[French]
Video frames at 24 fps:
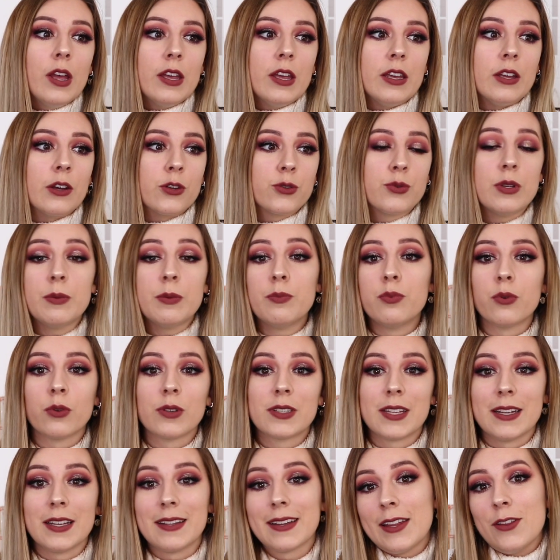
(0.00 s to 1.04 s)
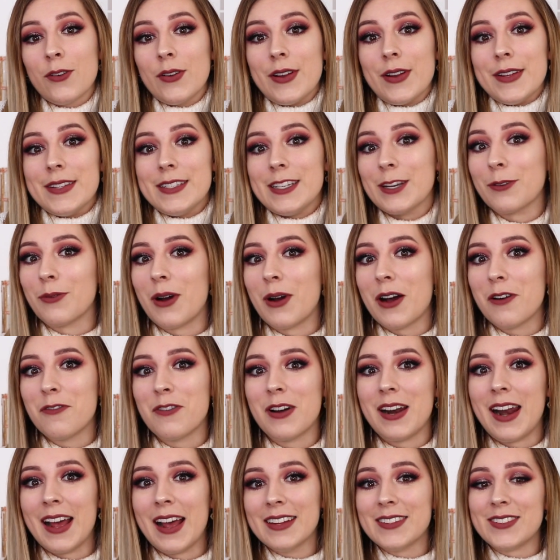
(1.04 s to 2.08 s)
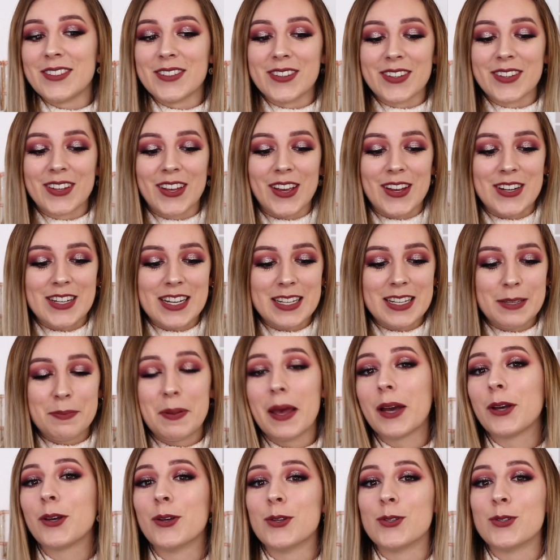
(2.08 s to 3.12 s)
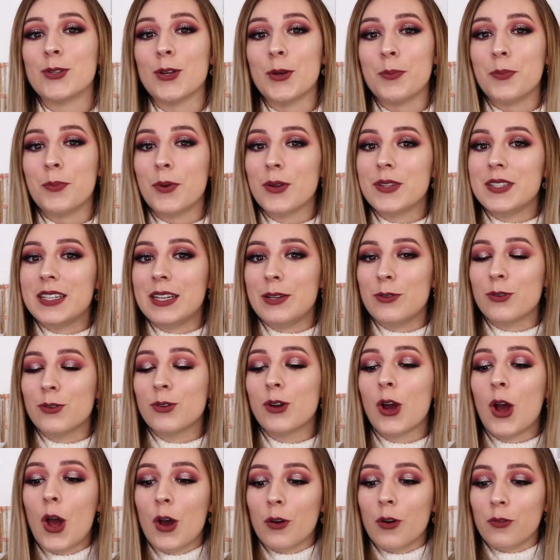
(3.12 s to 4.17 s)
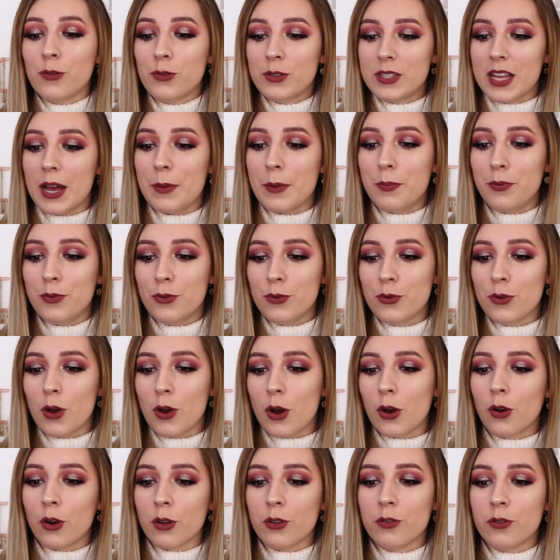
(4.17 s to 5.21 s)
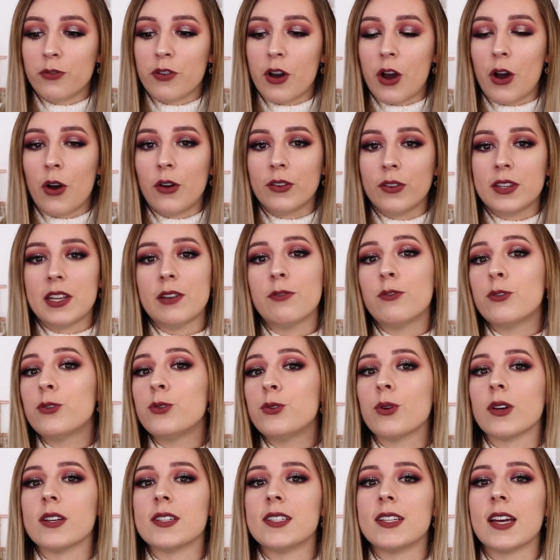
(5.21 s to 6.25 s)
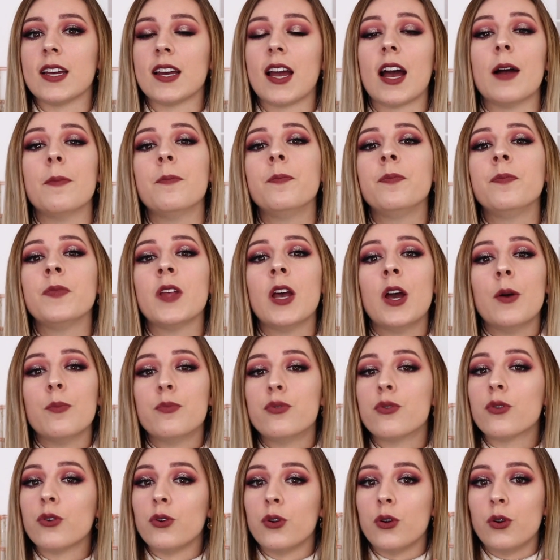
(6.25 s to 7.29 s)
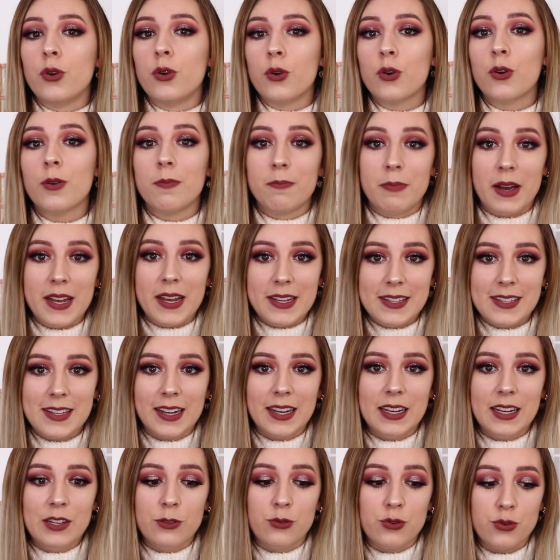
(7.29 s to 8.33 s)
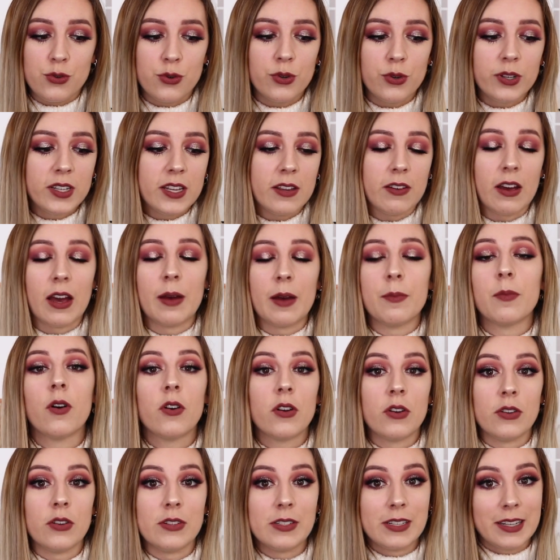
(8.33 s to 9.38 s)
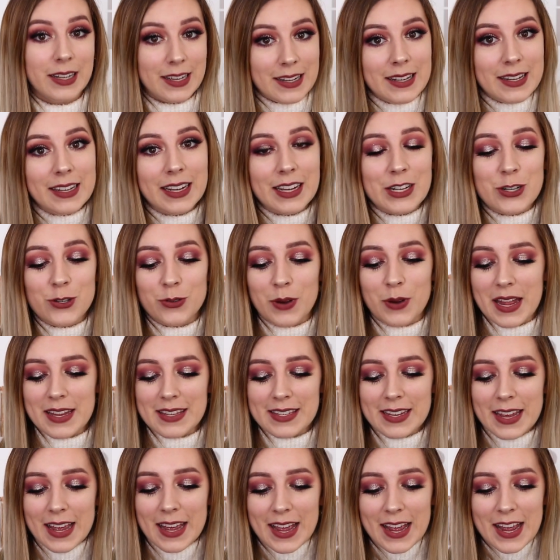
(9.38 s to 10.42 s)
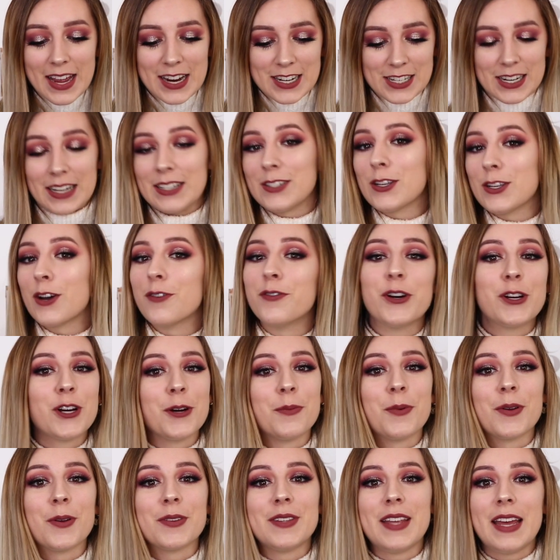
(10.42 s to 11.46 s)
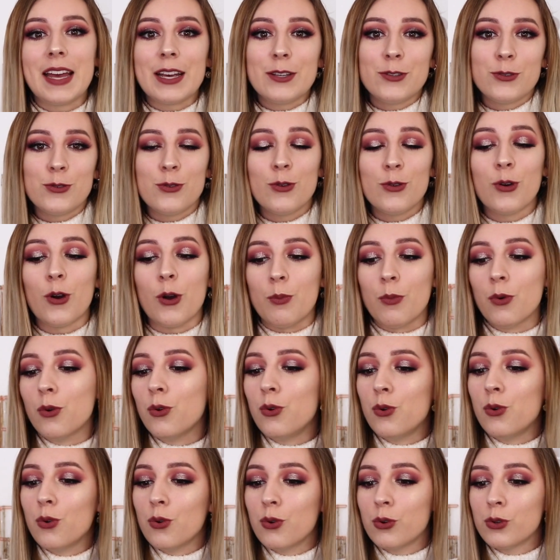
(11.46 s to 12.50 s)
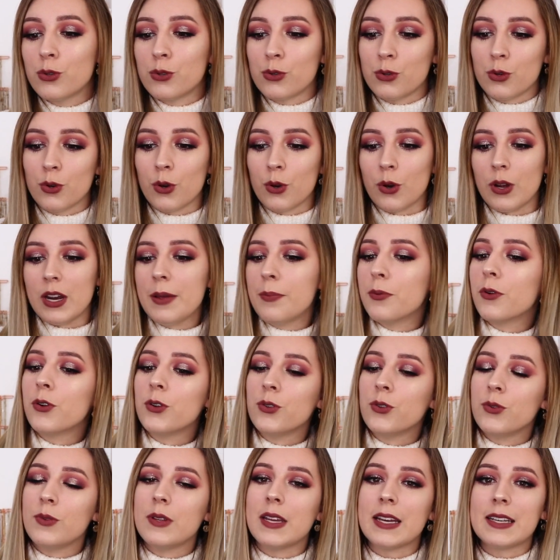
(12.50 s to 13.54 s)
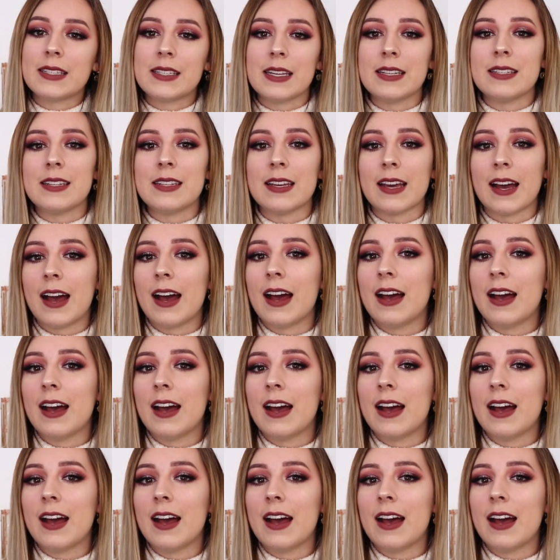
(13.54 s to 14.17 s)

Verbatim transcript: et ensuite pour que ça traîne dans les tiroirs voilà donc j'espère que ce petit look vous a plu encore une fois rendez-vous sur Instagram pour le lot by Terry du jour qui est vraiment très très chouette j'attends vos commentaires sur mon look sur les produits, etc.